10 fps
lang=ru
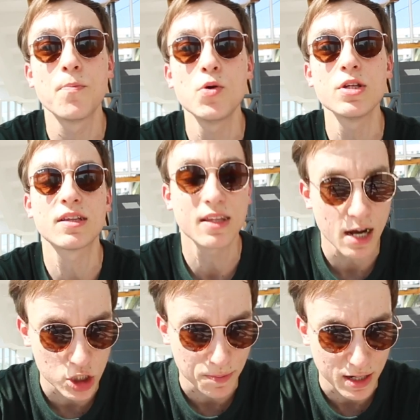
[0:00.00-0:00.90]
будет
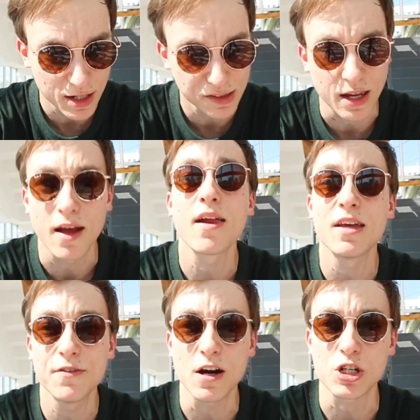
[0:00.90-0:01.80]
также полезна
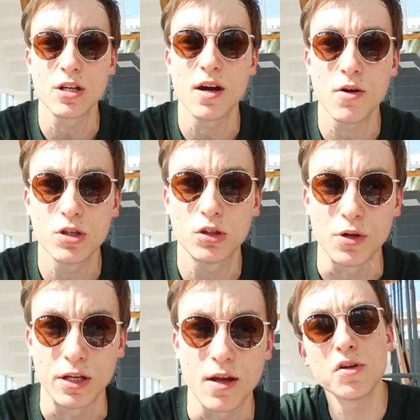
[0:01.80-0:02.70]
и вашей
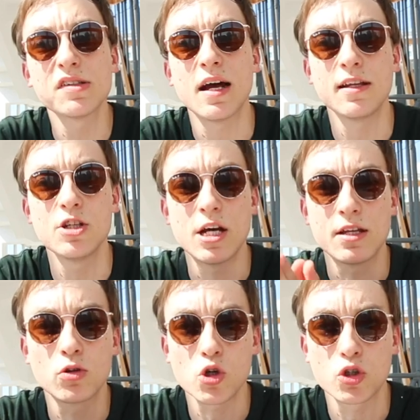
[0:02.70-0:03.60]
аудитории. Просто
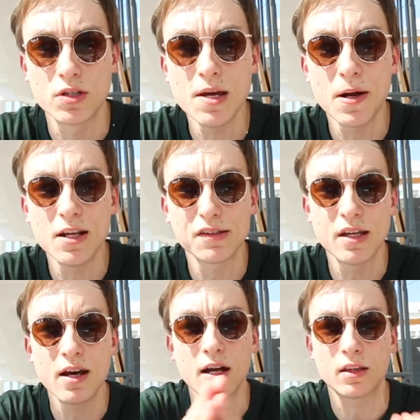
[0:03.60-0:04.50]
отличайте то, что не
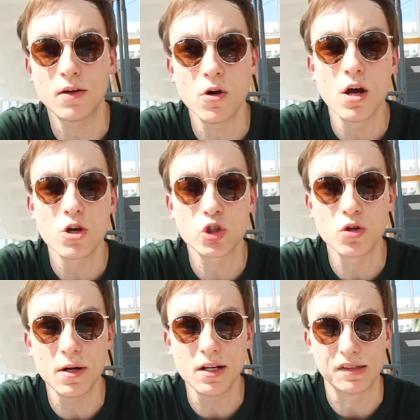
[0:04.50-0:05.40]
полезно, от того,
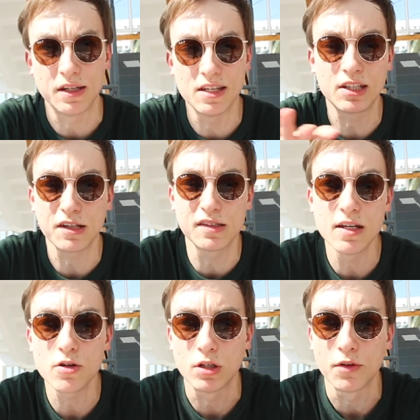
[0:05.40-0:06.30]
что полезно. И
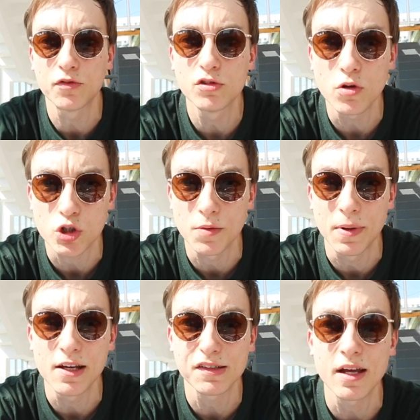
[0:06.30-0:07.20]
транслируйте все, что
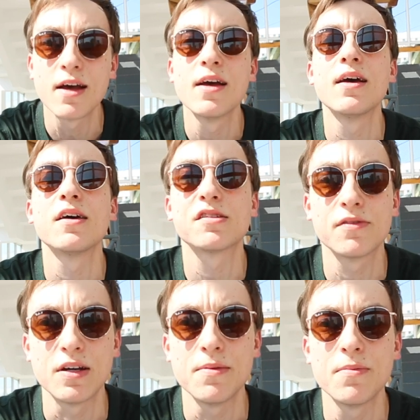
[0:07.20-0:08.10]
полезно
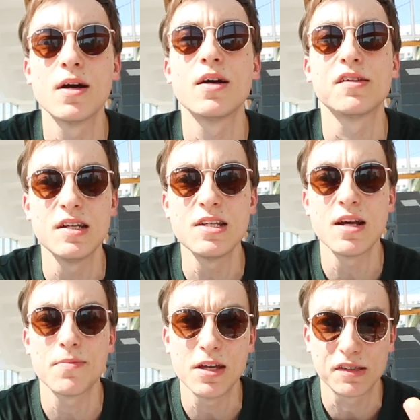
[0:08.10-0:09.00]
своим
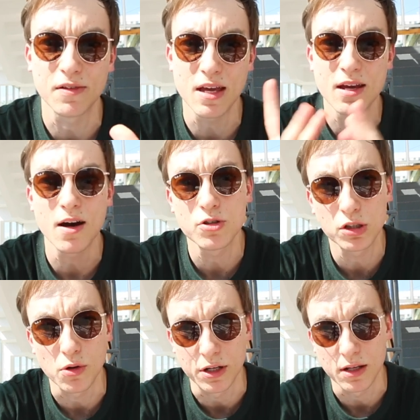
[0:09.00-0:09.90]
зрителям и своей
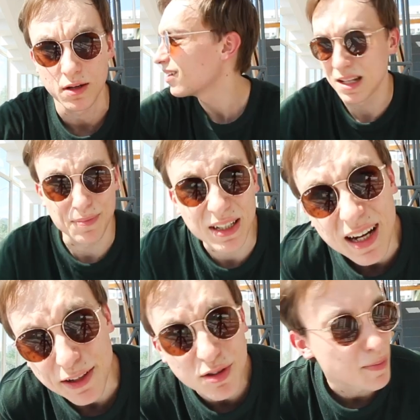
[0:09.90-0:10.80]
аудитории. Ладно,
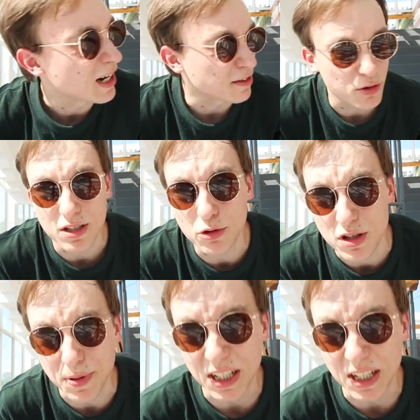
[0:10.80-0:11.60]
погнали отсюда, пока нас тут никто не